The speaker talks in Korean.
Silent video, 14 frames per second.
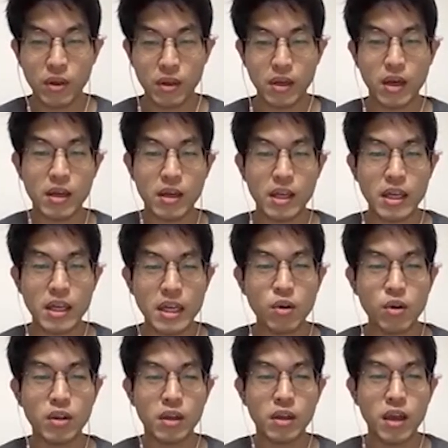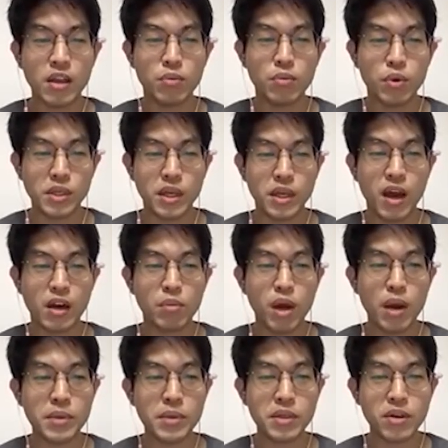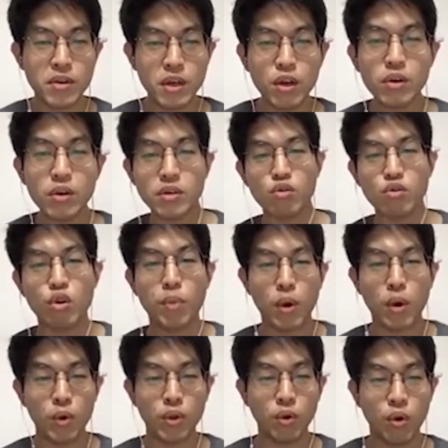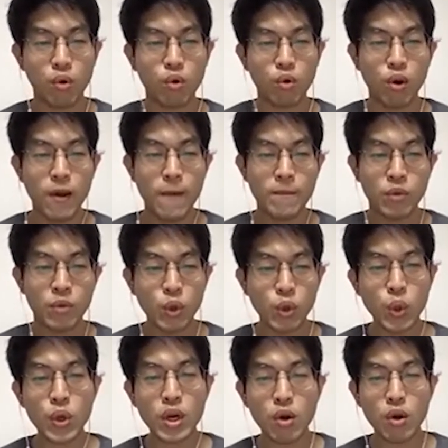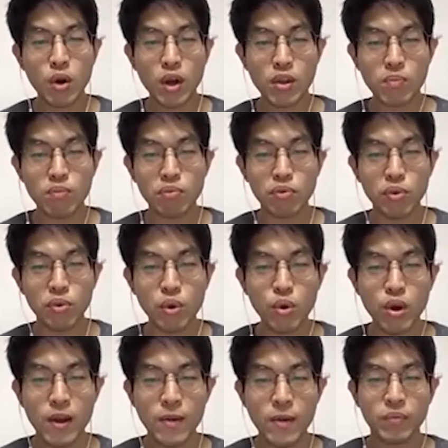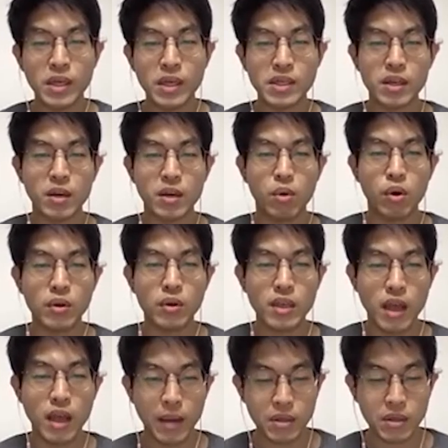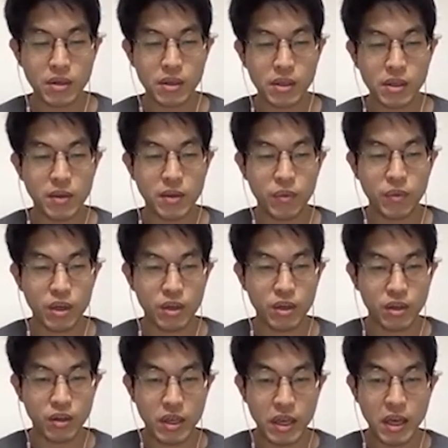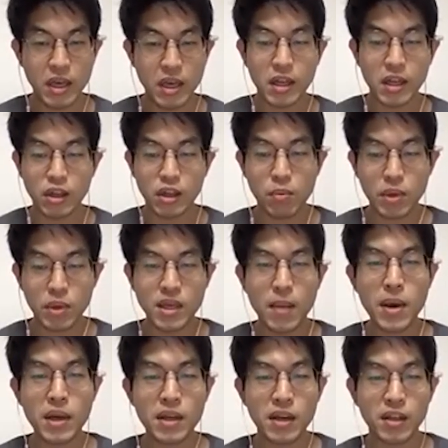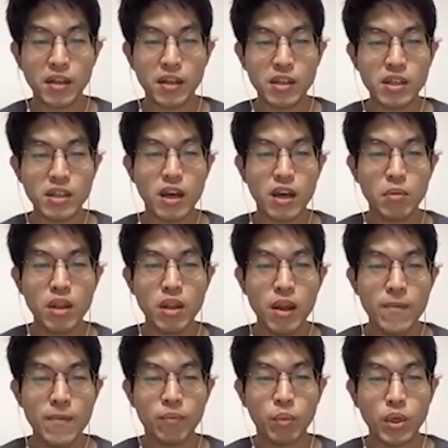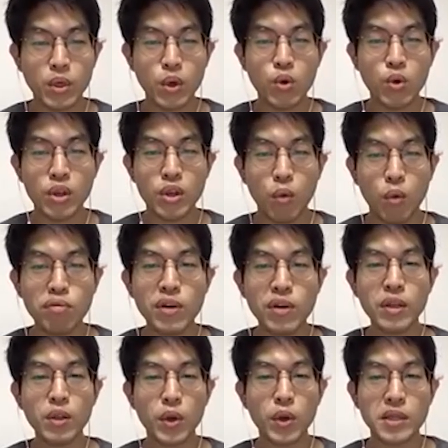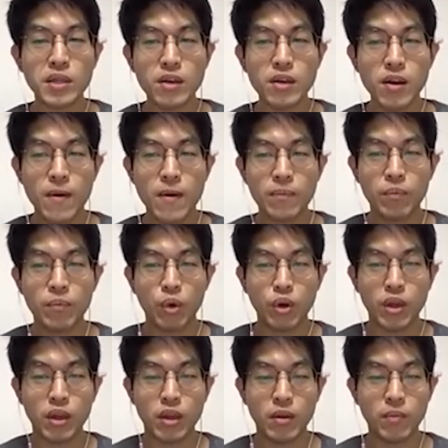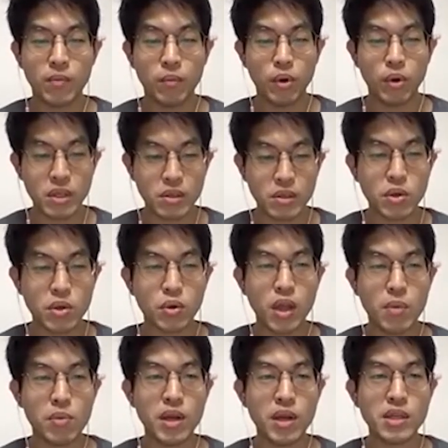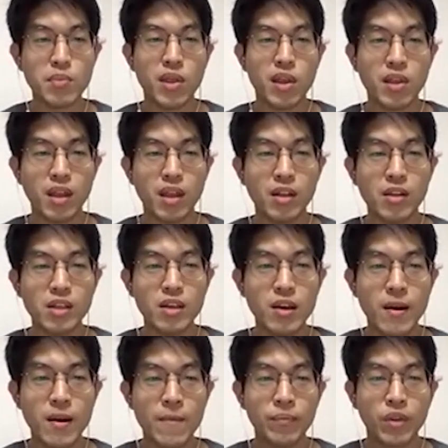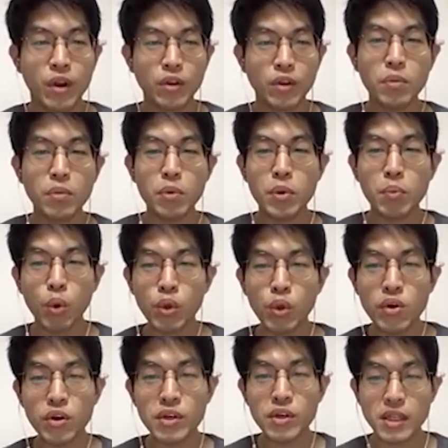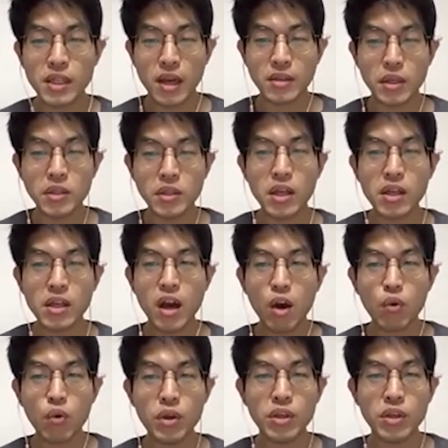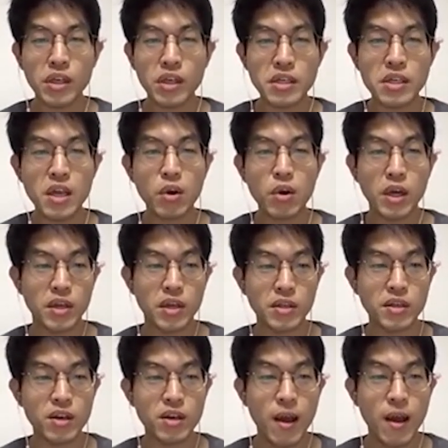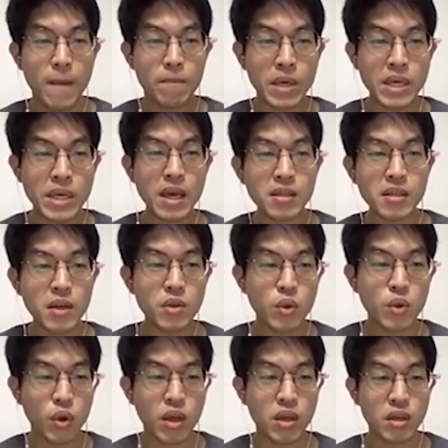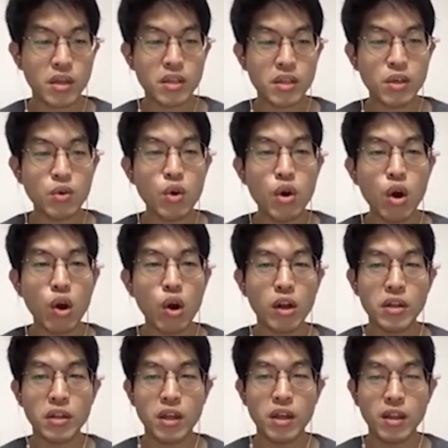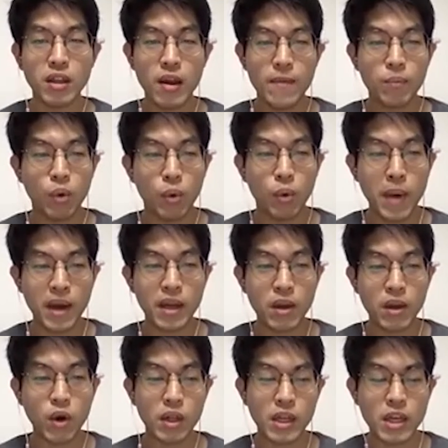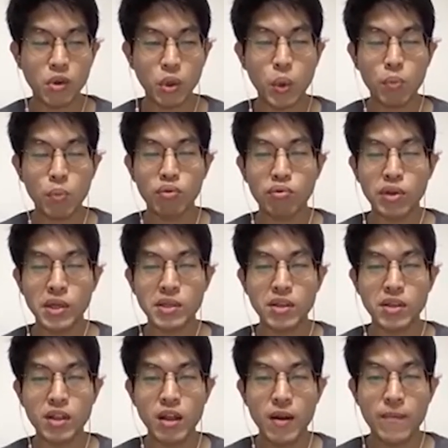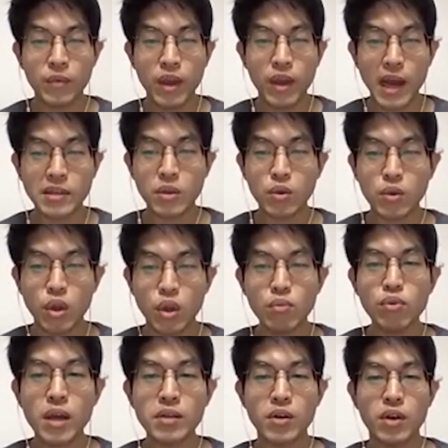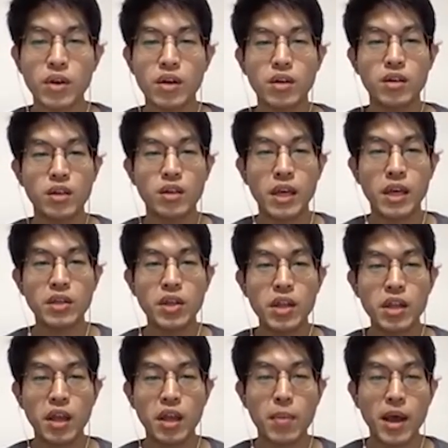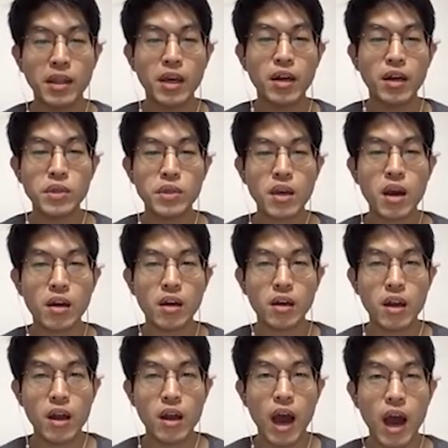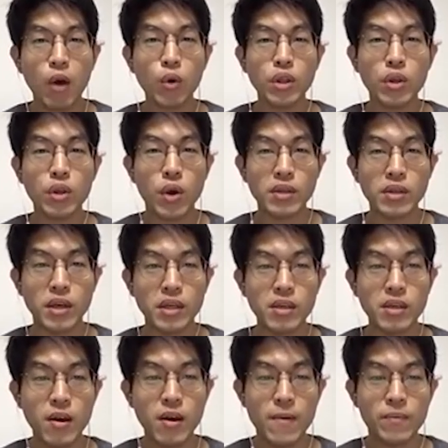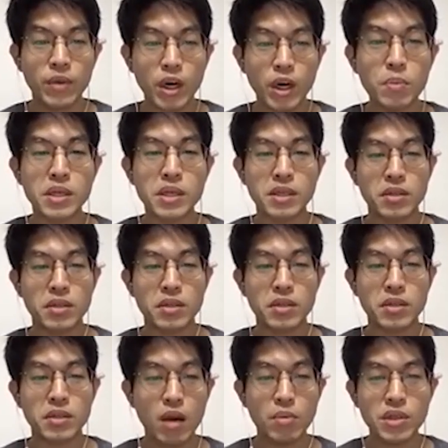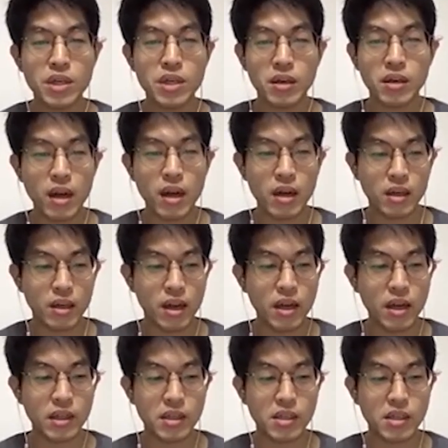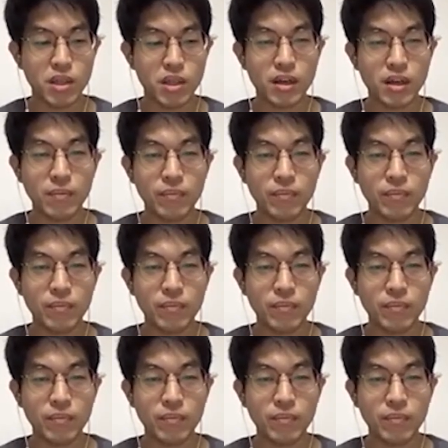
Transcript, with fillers: 이라는 개념으로 이제 가름을 하면서 이거를 이제 주고받고 있는 거고, 유통이라고 하는 부분도 이제 뭐 앞서 이제 그 얘기가 나왔던 뭐 38이라든지 아니면 뭐 서로 그냥 오프라인을 통해서 뭐 이렇게 뭐 직접적으로 대면해서 만난다든지, 어떻게 보면 모든 거를 이제 다 전산화를 하고 있는 이 시대의 과정에서 비상장 쪽에 이런 증권과 관련된 뭐 발행 관리 유통 부분에서는 아직도 너무나 저희가 그 개선해야 될 게 많다라고 생각을 하고 있던 과정에서, 그러면서 이제 저희가 이 사업을 시작을 하게 됐습니다.